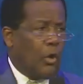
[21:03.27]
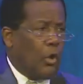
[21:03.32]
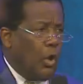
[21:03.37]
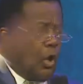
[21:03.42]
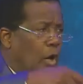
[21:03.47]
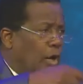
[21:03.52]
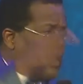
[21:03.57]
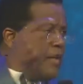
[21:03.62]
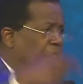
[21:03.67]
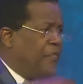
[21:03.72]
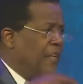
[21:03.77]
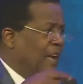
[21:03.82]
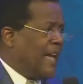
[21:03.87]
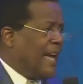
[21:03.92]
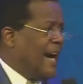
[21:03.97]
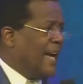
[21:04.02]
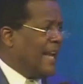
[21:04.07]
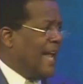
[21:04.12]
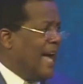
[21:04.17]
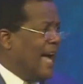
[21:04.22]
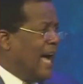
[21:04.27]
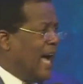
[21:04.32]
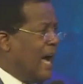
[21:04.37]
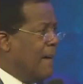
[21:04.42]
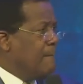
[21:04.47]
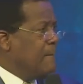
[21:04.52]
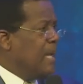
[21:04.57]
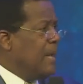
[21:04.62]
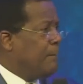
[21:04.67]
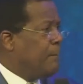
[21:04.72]
glorificará
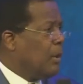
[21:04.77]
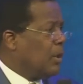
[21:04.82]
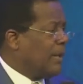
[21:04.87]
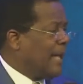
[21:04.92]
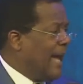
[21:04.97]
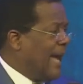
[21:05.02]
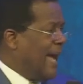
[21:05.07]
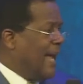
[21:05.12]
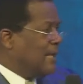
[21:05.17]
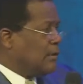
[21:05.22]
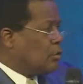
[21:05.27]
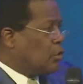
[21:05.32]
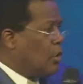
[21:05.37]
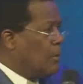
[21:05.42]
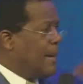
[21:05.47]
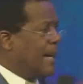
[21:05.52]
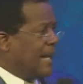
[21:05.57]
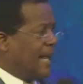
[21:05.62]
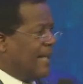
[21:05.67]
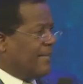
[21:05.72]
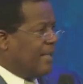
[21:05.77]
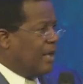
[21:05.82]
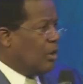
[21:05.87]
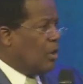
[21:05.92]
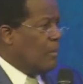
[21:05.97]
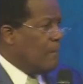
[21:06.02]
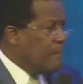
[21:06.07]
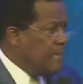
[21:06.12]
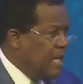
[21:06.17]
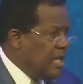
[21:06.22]
a mí porque Él tomará de
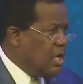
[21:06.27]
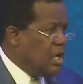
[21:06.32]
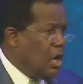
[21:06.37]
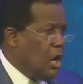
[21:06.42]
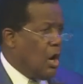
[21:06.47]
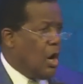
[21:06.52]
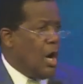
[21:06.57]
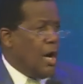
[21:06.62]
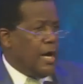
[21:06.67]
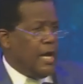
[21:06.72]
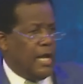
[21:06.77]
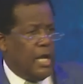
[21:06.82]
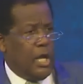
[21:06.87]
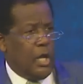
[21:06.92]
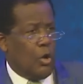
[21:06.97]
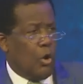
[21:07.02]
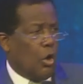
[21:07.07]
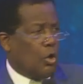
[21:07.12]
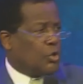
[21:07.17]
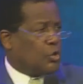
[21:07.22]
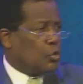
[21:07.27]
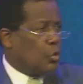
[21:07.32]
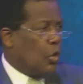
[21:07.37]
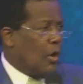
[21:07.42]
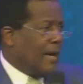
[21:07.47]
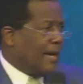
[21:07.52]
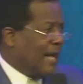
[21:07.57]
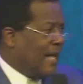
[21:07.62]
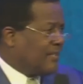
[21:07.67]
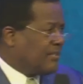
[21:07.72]
lo mío y os
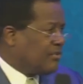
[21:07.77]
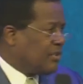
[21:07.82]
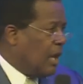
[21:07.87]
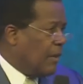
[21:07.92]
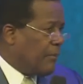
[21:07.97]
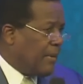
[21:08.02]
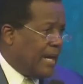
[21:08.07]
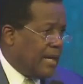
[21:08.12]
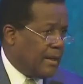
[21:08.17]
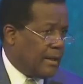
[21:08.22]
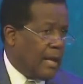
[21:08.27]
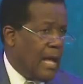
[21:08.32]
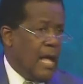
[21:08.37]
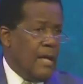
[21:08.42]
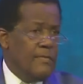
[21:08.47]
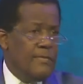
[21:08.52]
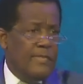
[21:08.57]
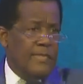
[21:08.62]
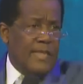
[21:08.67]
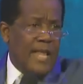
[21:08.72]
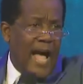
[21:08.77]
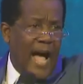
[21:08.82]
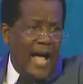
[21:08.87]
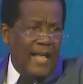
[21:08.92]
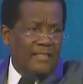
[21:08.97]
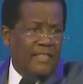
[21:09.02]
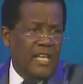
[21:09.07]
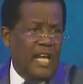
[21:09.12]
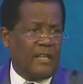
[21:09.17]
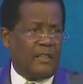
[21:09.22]
lo hará saber.
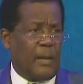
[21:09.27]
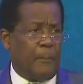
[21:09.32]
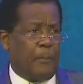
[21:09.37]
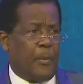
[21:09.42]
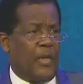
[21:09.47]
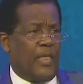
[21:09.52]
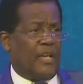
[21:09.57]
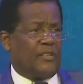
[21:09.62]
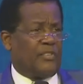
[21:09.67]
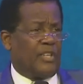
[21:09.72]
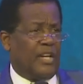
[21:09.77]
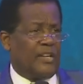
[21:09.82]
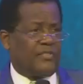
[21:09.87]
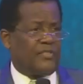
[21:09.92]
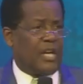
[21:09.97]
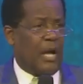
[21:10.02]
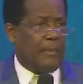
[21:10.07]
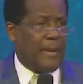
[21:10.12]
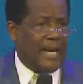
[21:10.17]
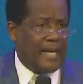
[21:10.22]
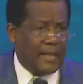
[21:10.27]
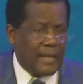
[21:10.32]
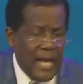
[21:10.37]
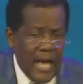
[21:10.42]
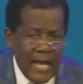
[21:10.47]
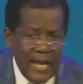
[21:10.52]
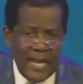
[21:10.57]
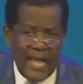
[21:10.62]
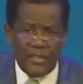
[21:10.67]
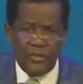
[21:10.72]
Nadie te puede hacer saber
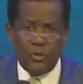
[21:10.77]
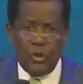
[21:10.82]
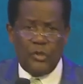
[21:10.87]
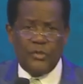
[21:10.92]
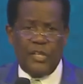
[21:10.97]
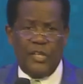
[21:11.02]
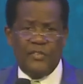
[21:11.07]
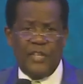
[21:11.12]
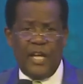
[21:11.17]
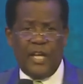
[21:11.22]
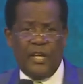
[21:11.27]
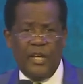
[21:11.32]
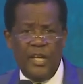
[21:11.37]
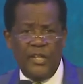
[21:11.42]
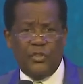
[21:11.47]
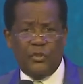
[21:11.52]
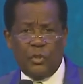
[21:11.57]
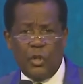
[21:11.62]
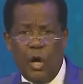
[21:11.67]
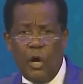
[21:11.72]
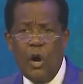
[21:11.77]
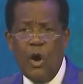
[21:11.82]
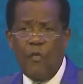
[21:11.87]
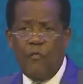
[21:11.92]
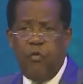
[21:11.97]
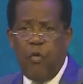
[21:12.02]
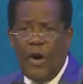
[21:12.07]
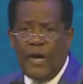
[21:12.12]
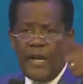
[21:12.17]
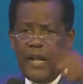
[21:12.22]
las cosas de Cristo
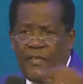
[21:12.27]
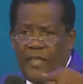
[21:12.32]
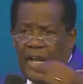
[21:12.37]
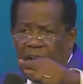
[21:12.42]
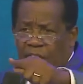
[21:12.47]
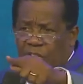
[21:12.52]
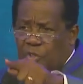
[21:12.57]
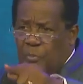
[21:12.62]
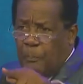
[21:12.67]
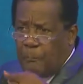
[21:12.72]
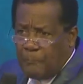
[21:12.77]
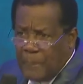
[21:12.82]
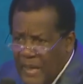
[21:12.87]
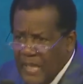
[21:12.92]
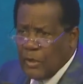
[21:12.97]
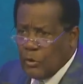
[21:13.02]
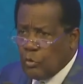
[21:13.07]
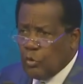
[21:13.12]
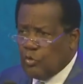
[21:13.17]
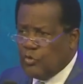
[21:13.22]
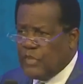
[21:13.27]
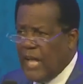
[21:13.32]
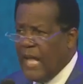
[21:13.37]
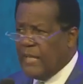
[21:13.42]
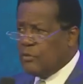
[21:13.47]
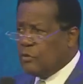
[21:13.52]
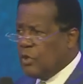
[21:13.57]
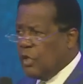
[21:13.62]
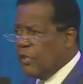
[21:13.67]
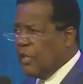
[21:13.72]
fuera del Espíritu
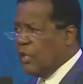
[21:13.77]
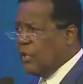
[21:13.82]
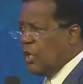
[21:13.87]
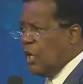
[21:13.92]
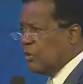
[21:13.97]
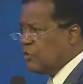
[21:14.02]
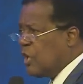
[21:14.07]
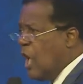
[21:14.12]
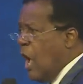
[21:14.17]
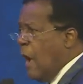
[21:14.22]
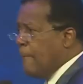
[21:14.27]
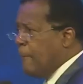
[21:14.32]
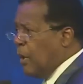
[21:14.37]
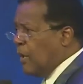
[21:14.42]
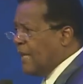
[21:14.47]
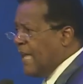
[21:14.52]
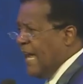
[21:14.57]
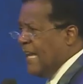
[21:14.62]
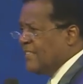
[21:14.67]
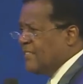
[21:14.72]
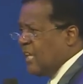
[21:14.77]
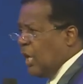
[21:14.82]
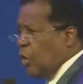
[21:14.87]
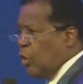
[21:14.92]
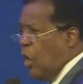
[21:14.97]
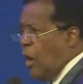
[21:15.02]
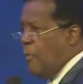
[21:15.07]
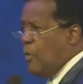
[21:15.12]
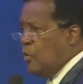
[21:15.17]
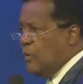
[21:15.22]
Santo de Dios porque Él se
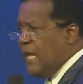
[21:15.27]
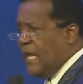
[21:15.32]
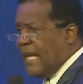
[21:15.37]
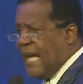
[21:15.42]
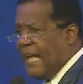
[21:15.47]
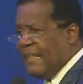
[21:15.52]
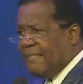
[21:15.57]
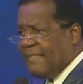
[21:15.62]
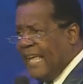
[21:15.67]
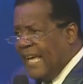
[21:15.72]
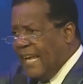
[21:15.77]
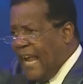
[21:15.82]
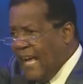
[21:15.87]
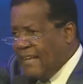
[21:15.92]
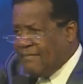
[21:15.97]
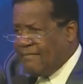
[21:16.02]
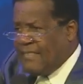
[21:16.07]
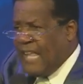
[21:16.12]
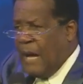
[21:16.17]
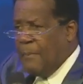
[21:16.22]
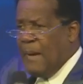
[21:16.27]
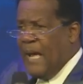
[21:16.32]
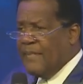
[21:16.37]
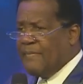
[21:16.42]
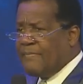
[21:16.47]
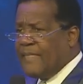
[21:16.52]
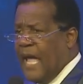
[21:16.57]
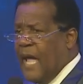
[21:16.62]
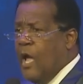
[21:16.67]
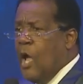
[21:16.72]
comunica
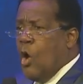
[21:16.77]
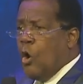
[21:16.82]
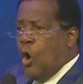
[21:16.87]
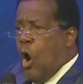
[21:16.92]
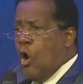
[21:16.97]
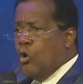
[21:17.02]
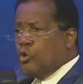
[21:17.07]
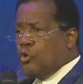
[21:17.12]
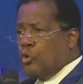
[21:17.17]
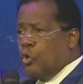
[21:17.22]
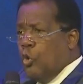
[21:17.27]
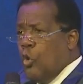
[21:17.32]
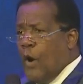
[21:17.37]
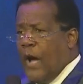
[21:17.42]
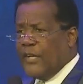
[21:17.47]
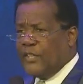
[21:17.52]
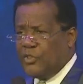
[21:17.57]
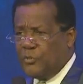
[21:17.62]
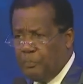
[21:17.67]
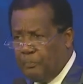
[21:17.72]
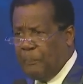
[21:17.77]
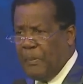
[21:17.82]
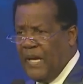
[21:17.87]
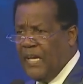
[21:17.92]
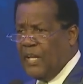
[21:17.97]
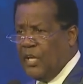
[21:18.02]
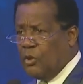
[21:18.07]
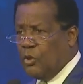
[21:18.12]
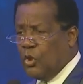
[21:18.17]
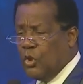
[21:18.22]
directamente con tu
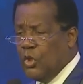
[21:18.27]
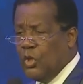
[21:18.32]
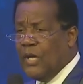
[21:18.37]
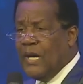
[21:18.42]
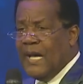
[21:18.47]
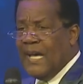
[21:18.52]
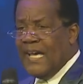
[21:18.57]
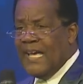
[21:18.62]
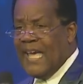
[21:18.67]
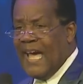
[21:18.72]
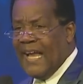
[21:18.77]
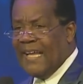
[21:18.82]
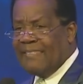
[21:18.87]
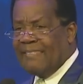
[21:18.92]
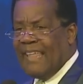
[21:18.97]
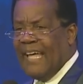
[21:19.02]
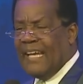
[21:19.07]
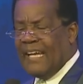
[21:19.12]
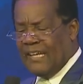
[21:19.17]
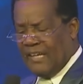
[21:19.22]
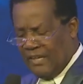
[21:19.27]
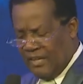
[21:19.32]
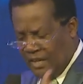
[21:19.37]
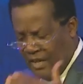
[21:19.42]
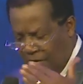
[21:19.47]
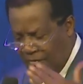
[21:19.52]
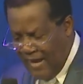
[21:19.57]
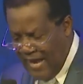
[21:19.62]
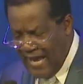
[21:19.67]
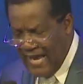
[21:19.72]
espíritu y Él te
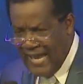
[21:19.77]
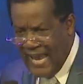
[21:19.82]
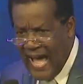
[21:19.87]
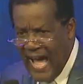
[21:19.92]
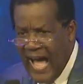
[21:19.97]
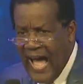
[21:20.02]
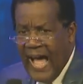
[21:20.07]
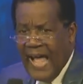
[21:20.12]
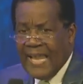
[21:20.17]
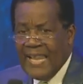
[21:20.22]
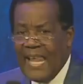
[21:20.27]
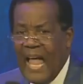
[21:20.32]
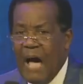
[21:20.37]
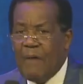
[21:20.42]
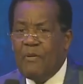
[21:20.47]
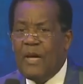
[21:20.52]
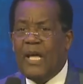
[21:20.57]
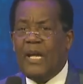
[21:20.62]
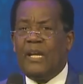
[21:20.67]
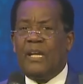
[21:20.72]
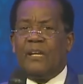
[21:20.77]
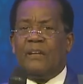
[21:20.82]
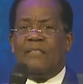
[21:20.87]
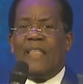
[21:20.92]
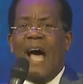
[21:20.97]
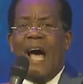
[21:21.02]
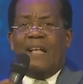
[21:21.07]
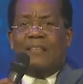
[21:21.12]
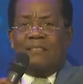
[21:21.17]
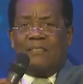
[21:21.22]
revela la
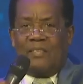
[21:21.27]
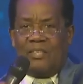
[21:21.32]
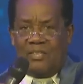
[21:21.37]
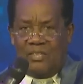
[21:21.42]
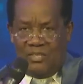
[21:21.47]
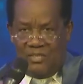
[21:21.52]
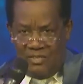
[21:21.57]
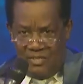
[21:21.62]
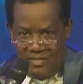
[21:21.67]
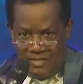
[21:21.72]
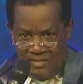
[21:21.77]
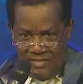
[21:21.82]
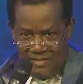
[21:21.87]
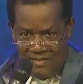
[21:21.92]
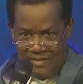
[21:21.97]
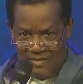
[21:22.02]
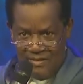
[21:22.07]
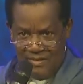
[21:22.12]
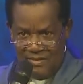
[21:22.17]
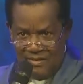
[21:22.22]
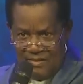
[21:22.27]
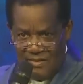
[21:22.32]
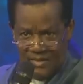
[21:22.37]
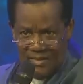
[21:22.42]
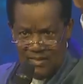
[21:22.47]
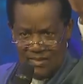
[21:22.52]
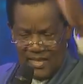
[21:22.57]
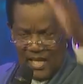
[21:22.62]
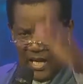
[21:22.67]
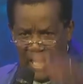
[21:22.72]
verdad
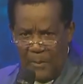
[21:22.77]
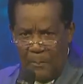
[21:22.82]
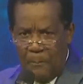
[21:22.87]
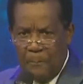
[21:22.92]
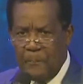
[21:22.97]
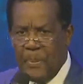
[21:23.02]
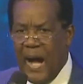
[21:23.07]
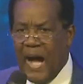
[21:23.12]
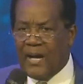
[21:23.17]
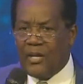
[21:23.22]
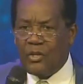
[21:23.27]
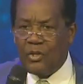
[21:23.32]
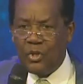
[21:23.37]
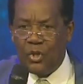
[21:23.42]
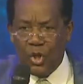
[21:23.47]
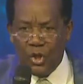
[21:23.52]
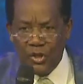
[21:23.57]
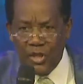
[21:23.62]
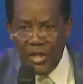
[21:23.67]
del pacto